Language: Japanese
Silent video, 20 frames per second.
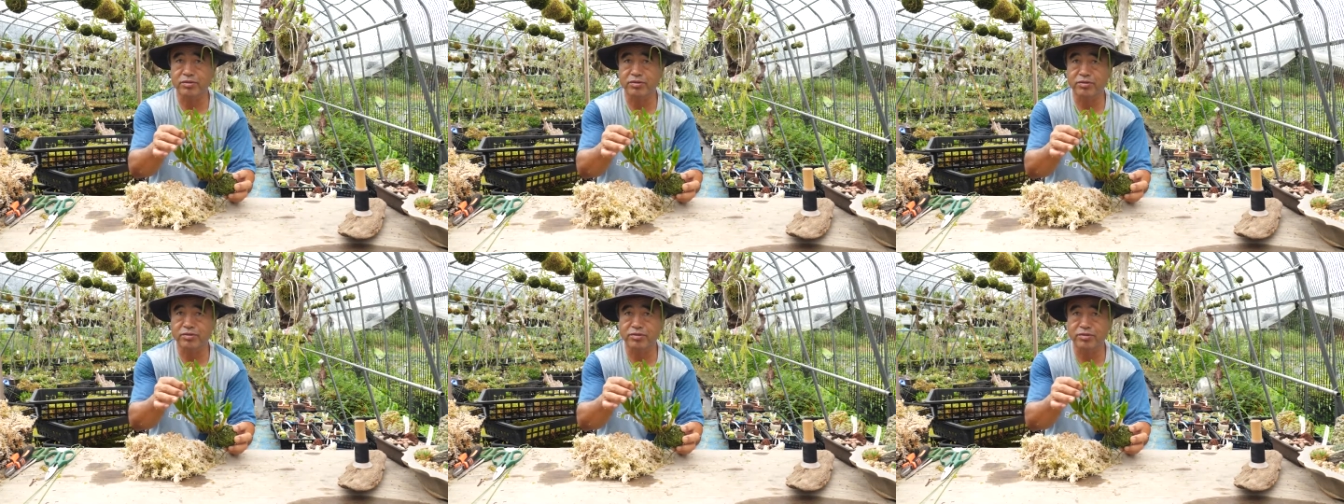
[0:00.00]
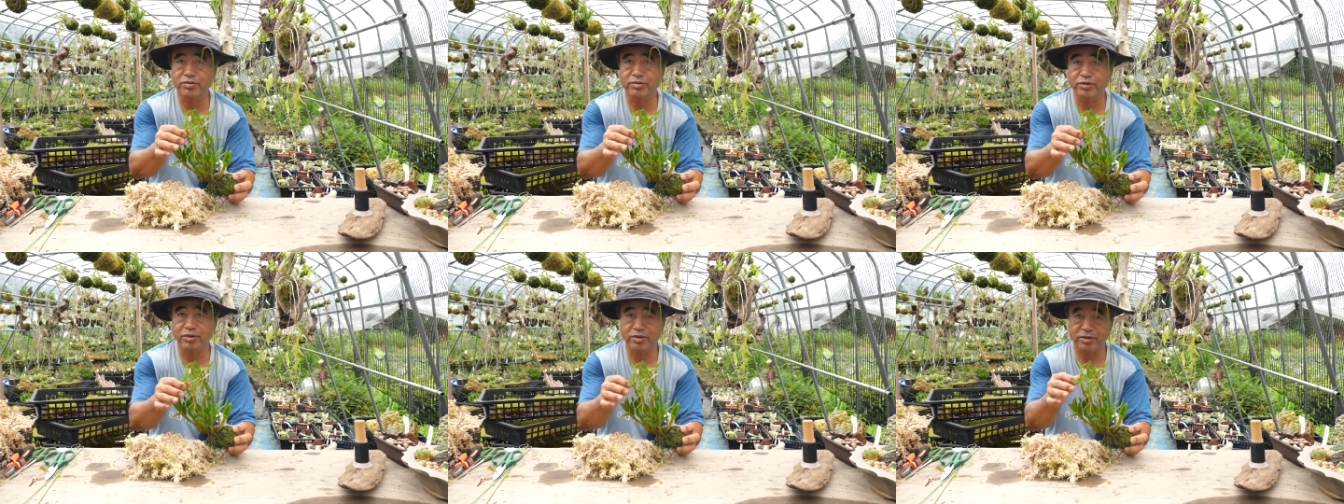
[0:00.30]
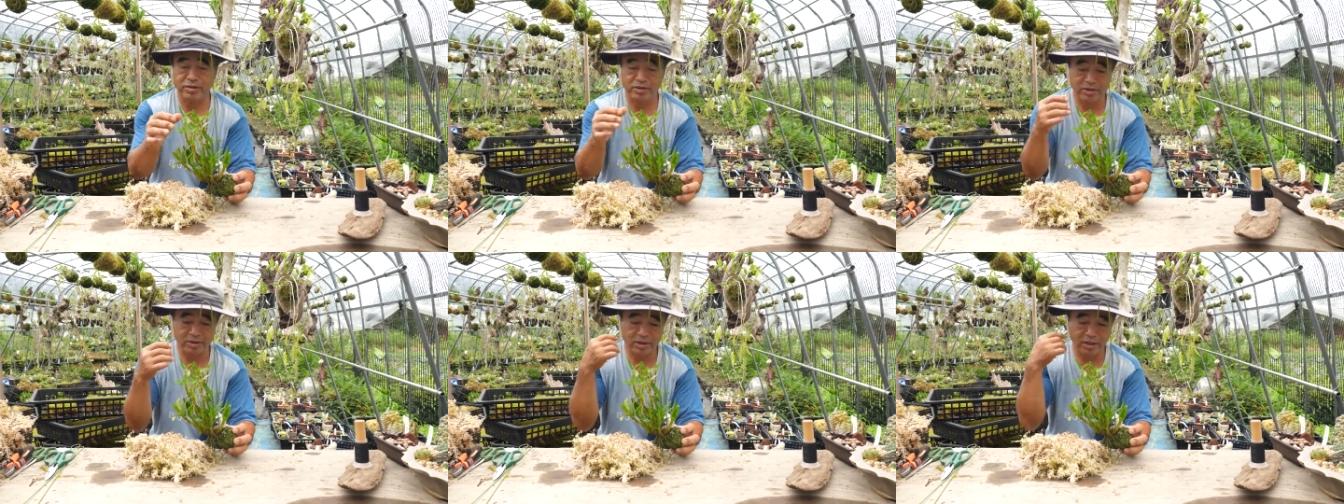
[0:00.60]
という
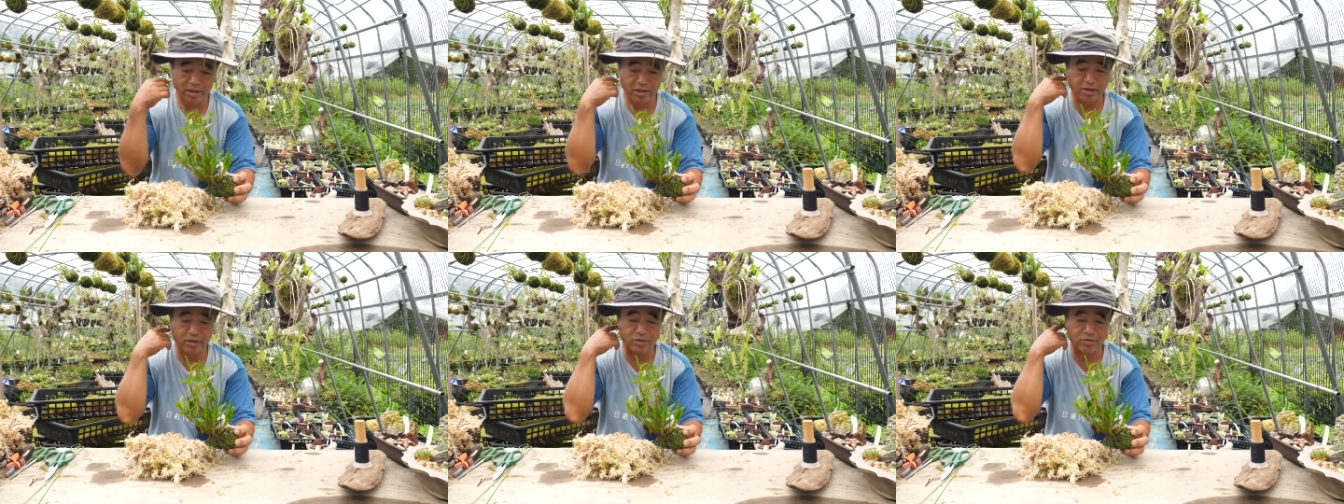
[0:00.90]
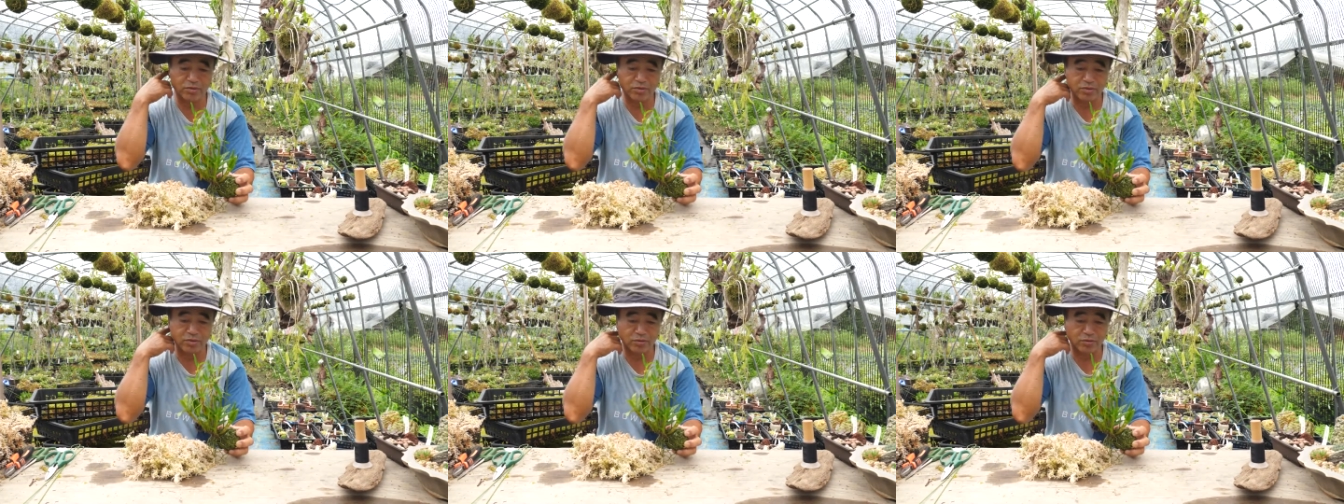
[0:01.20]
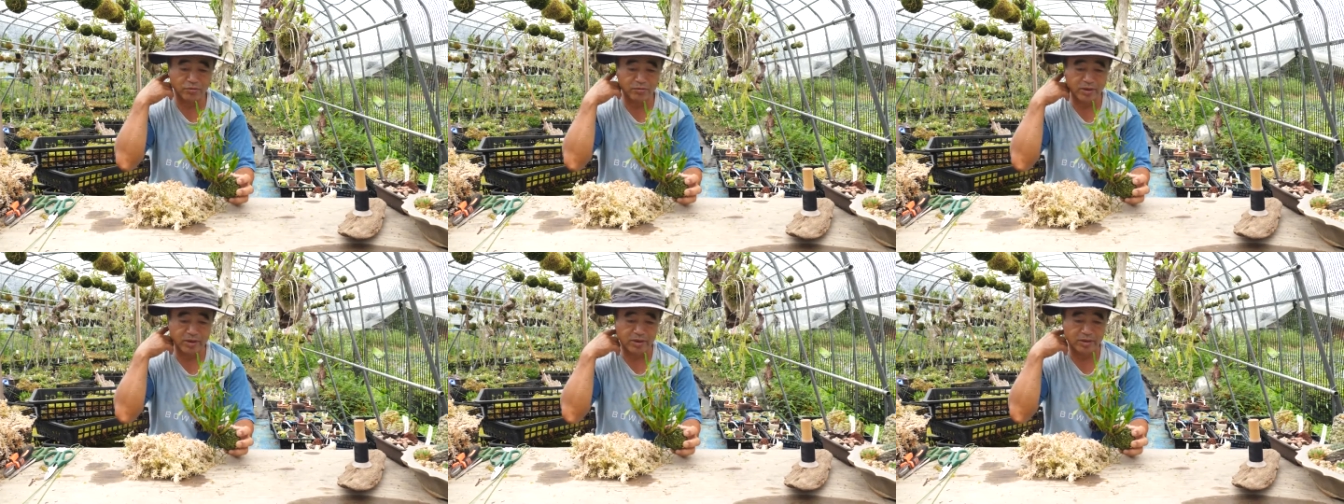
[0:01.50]
やり方をちょっと、
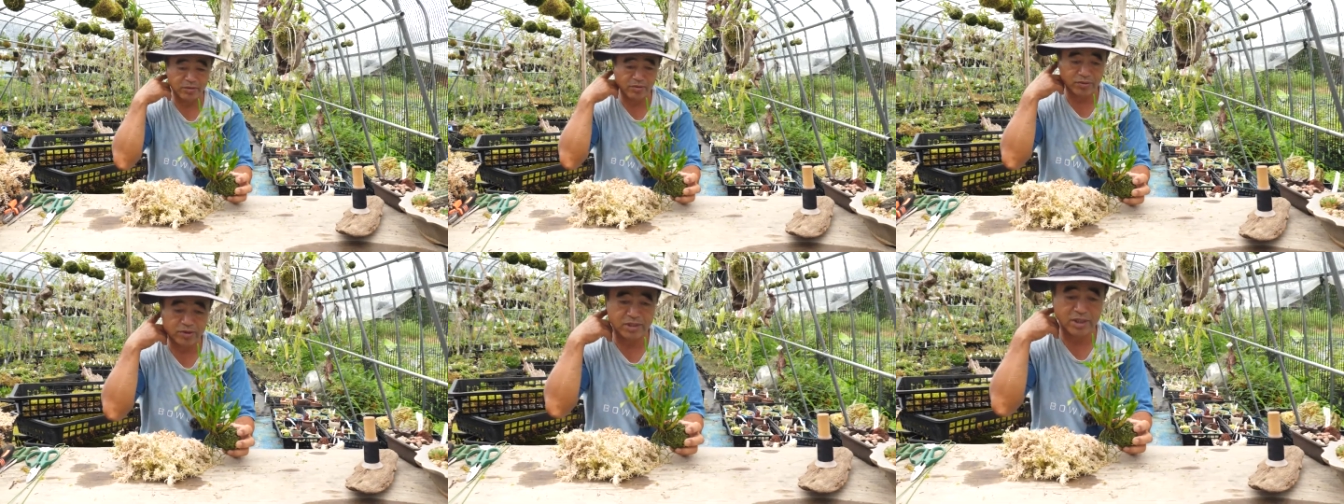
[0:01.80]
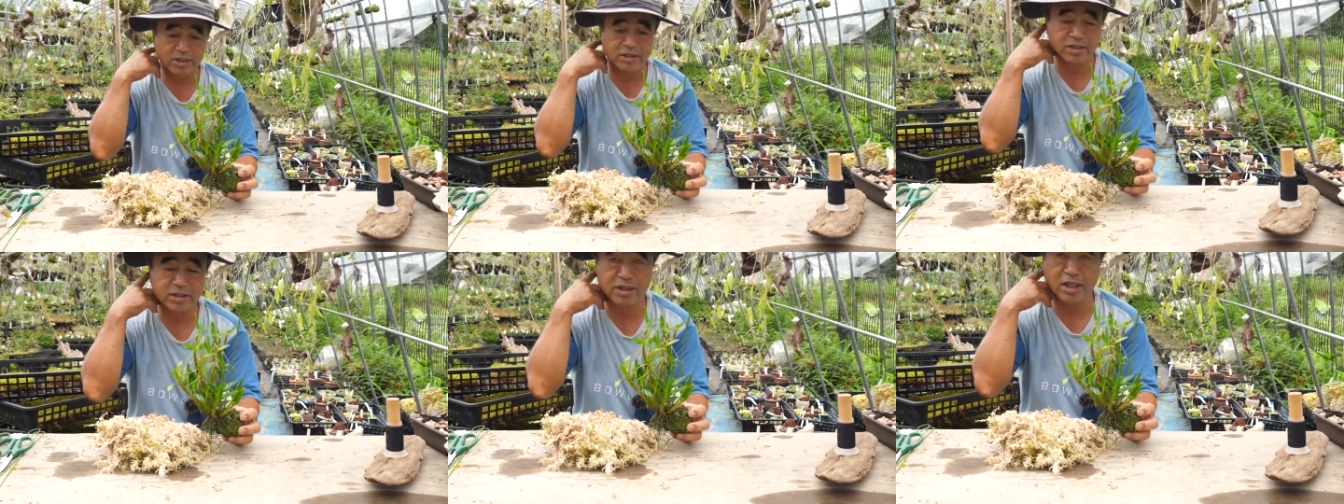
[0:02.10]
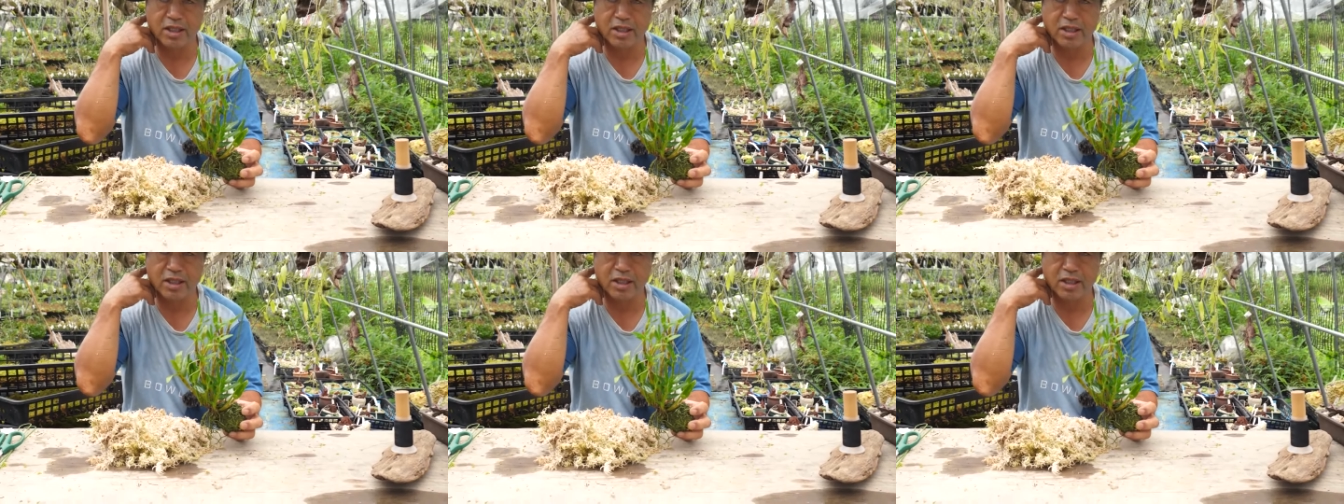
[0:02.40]
ま、お伝えし